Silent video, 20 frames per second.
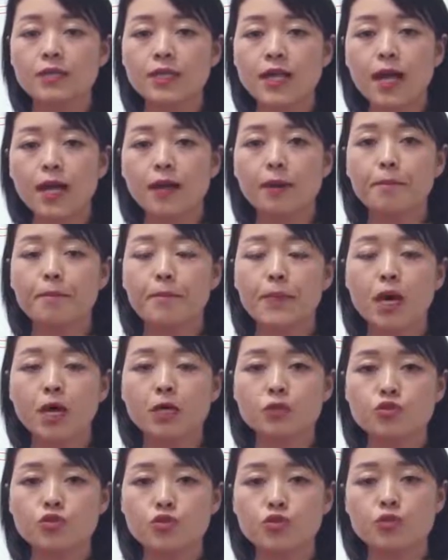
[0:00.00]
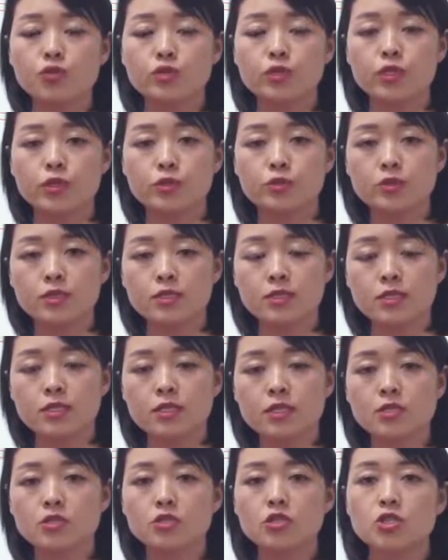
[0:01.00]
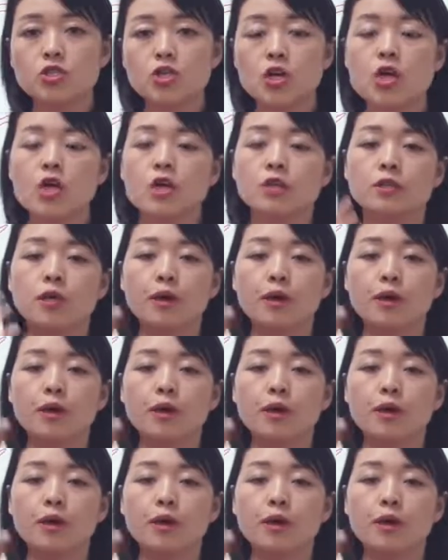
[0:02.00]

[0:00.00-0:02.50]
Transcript: 那么具有形容词性质，